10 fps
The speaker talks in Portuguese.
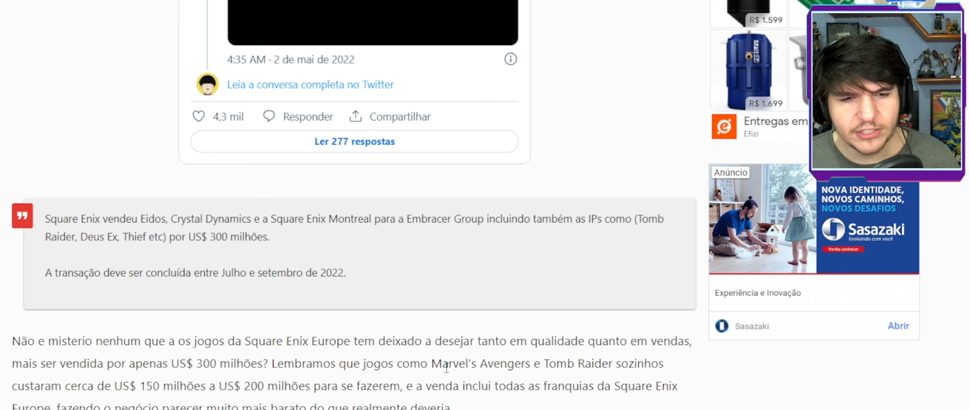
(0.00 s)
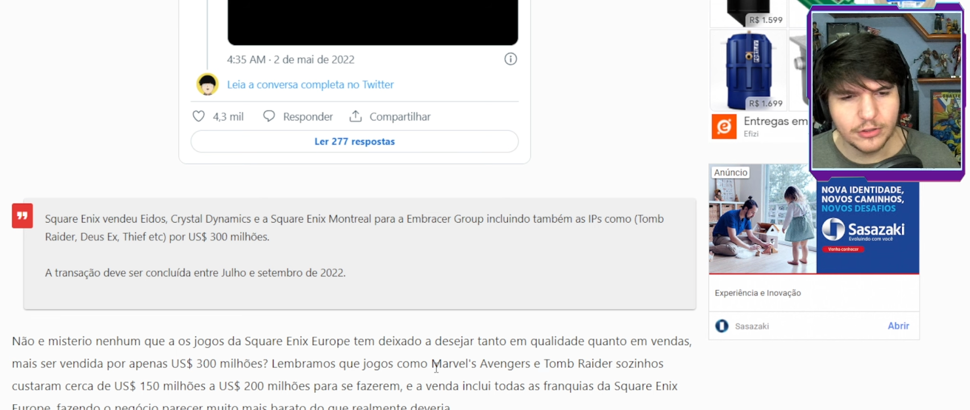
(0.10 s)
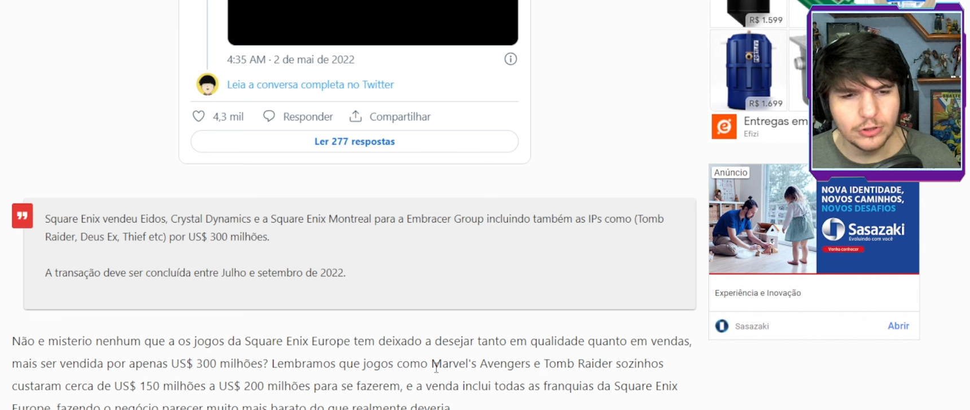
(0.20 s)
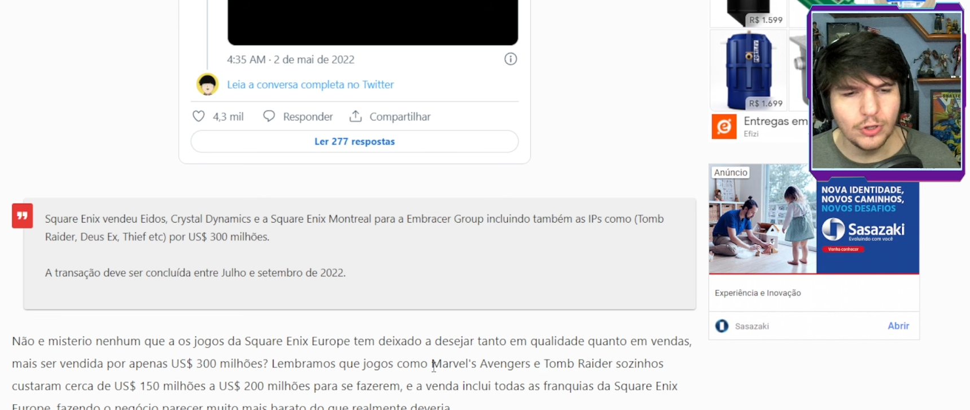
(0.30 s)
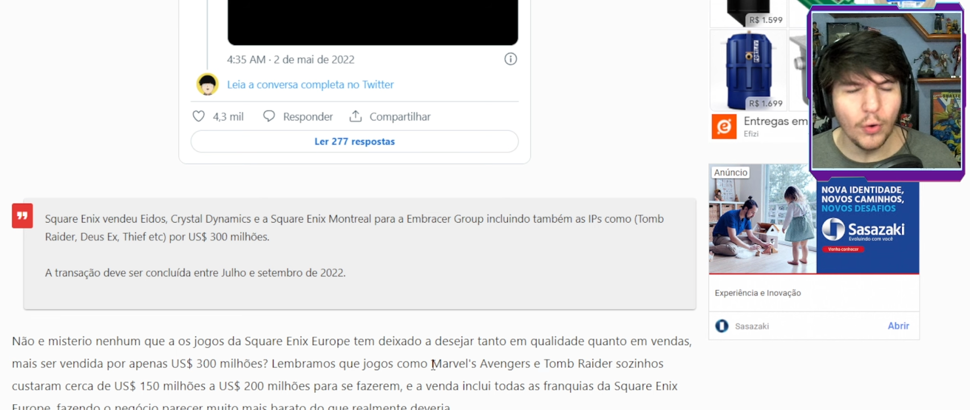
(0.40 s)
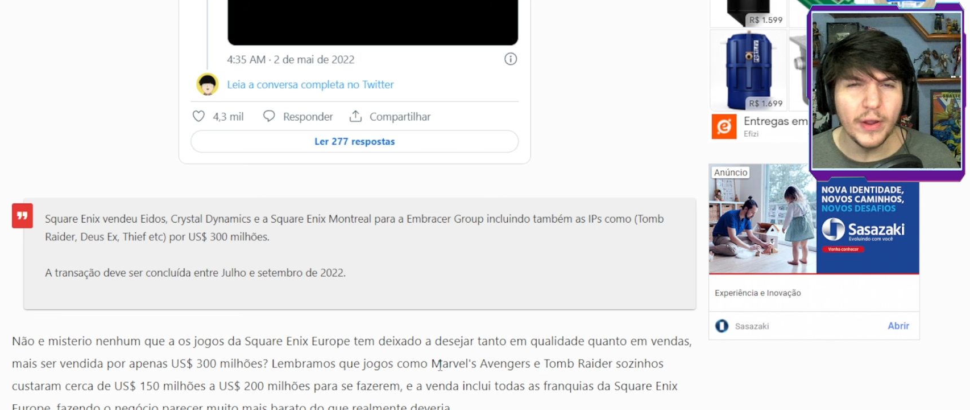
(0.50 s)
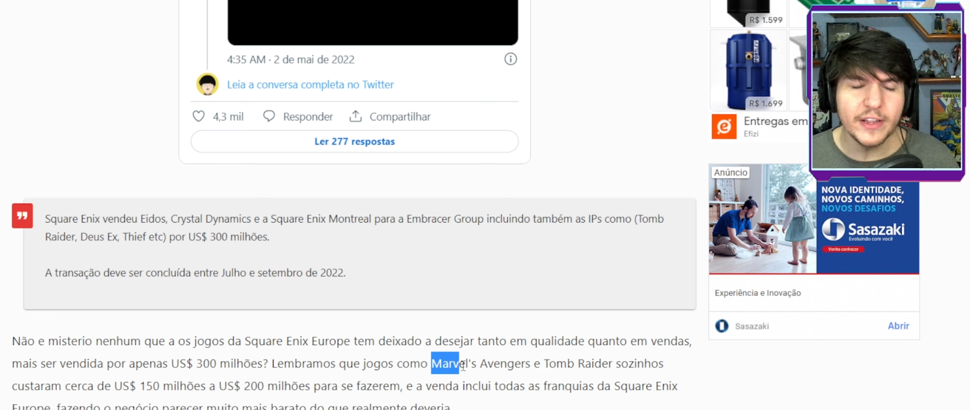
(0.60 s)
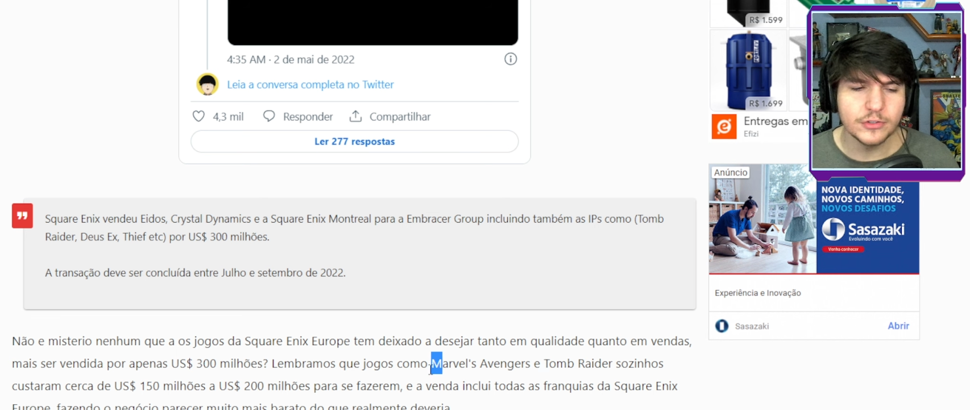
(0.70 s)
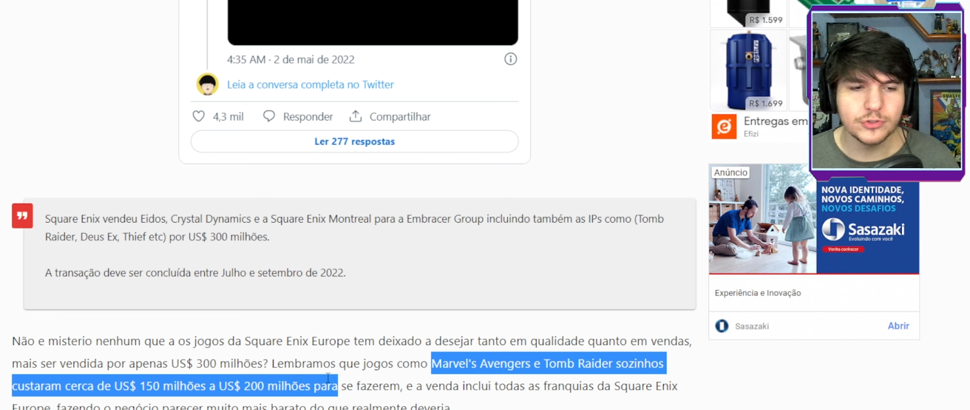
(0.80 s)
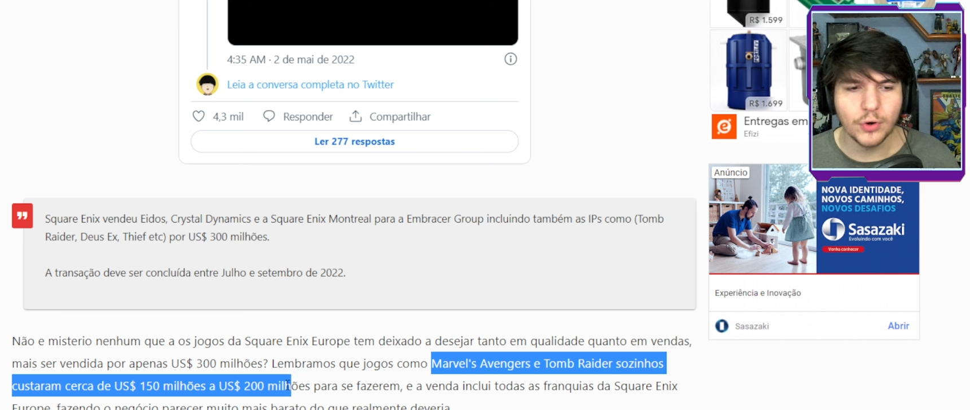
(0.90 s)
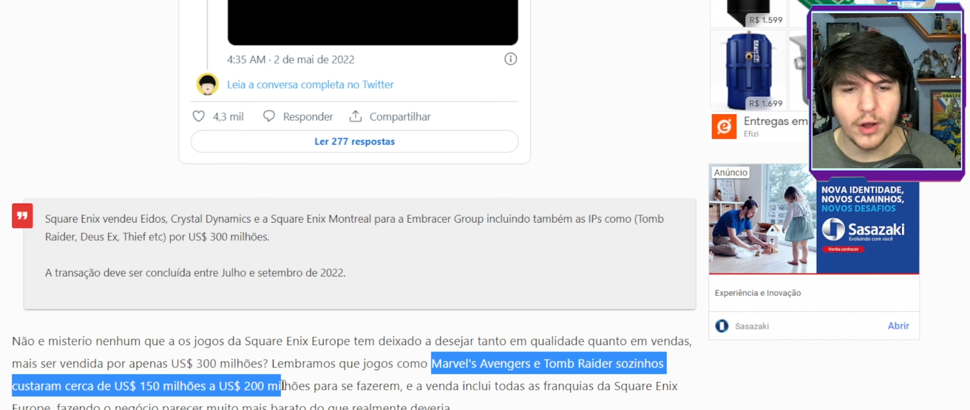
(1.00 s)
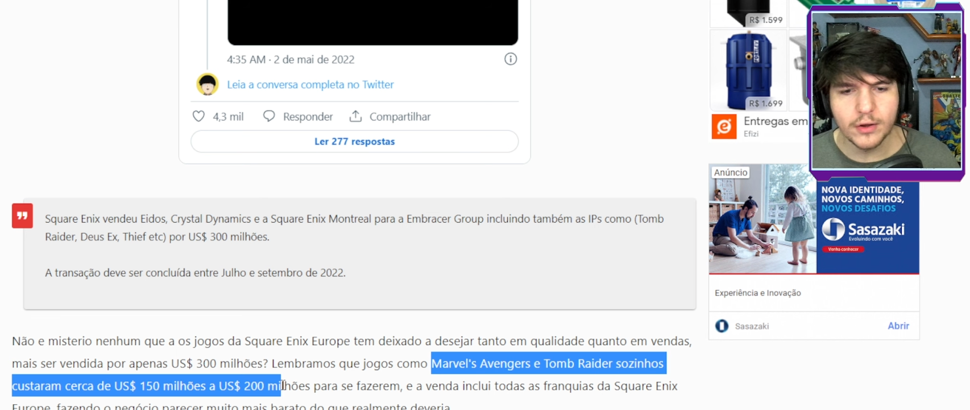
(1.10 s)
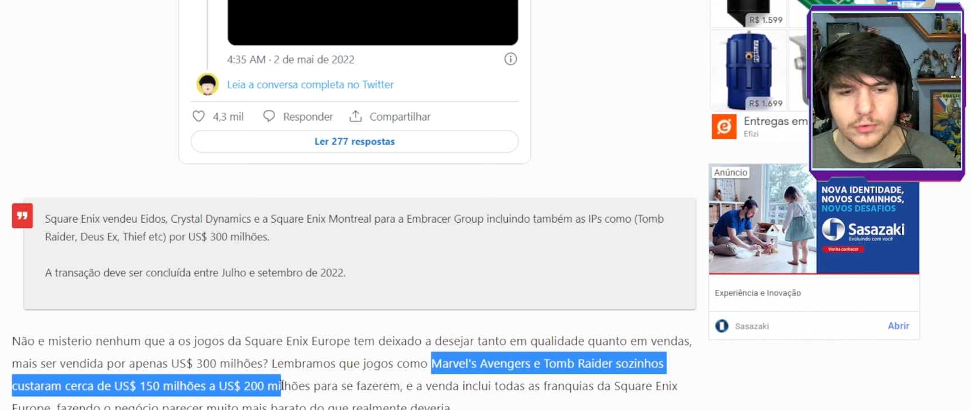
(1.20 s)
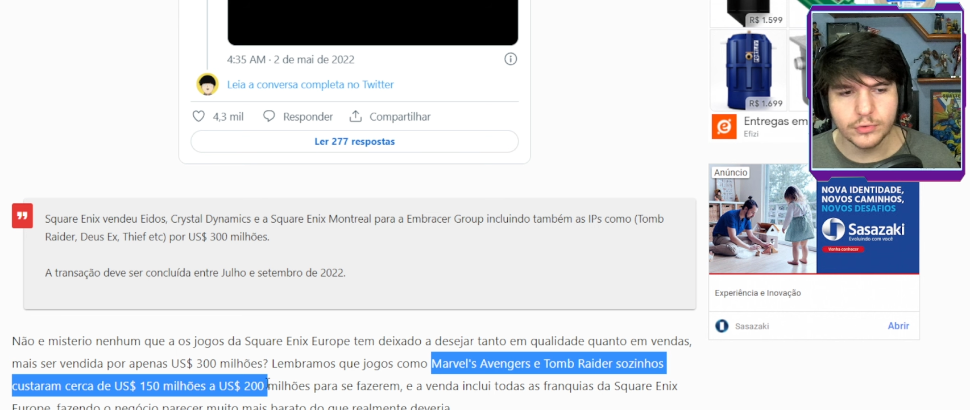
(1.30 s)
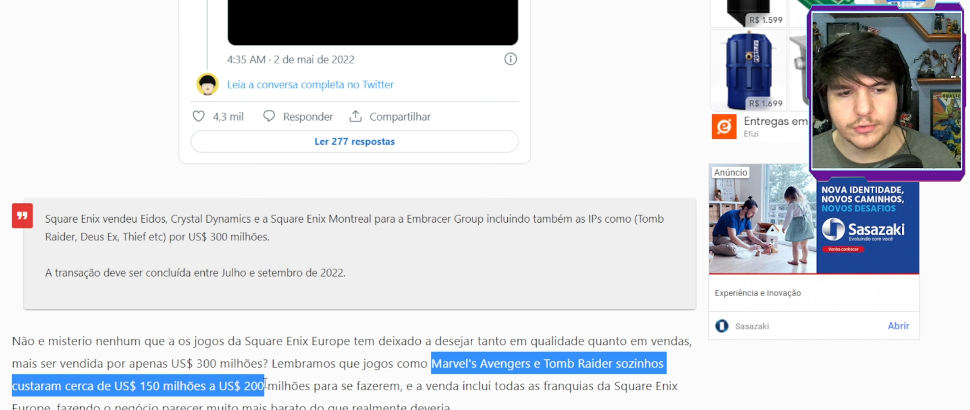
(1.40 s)
de dois
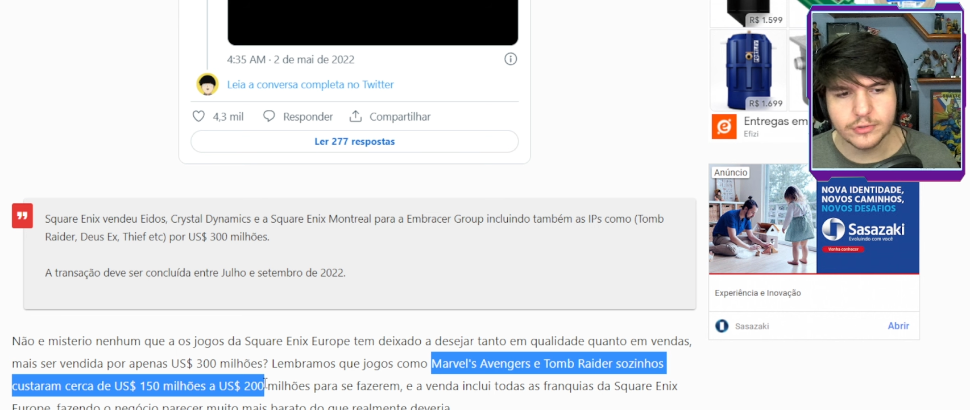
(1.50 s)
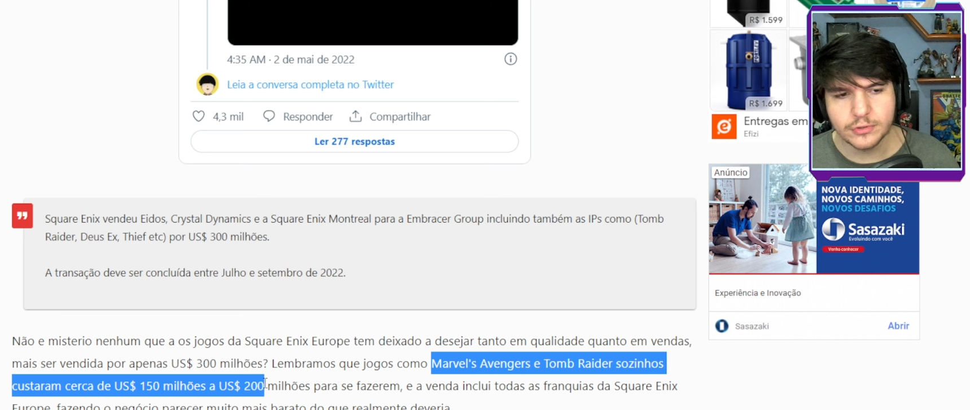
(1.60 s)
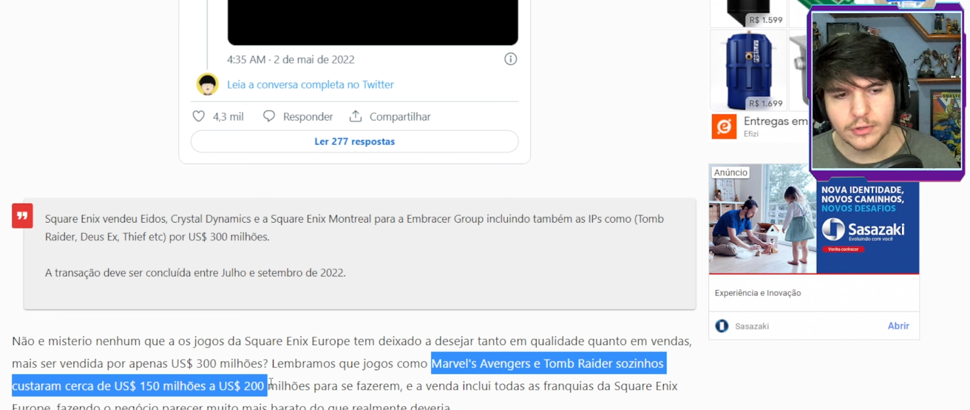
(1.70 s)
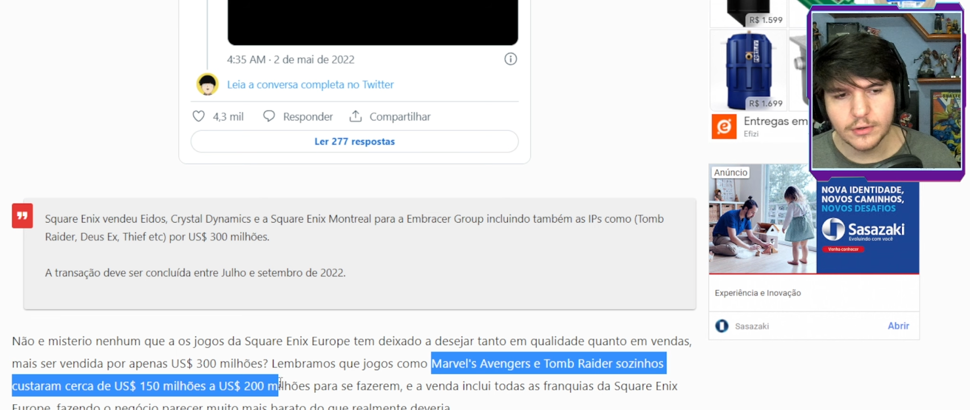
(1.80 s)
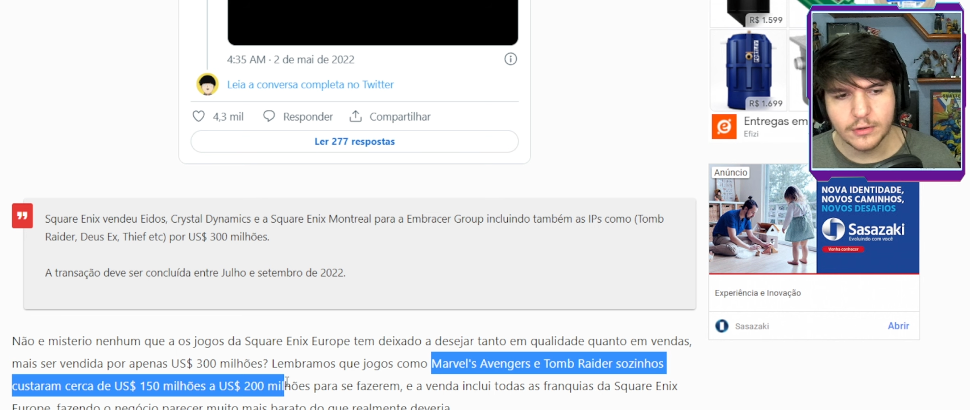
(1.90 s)
jogos